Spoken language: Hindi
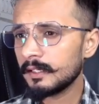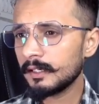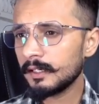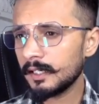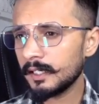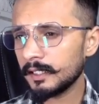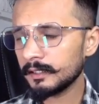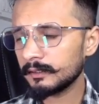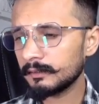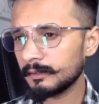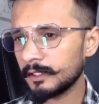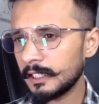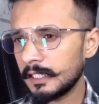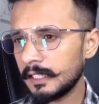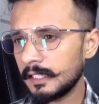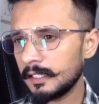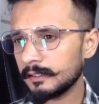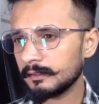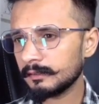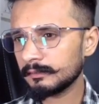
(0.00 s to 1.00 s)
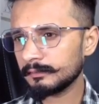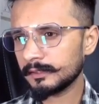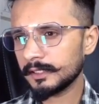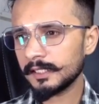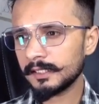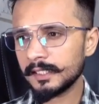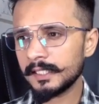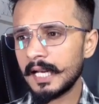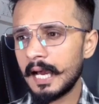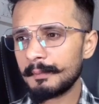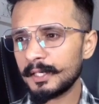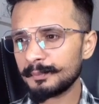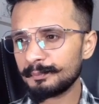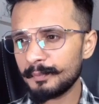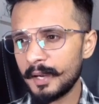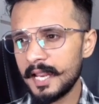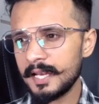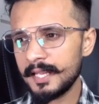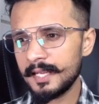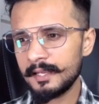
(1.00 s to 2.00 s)
सिक्सटीन आवर्स
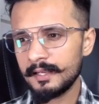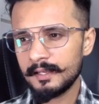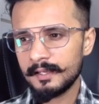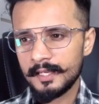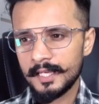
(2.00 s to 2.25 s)
पहले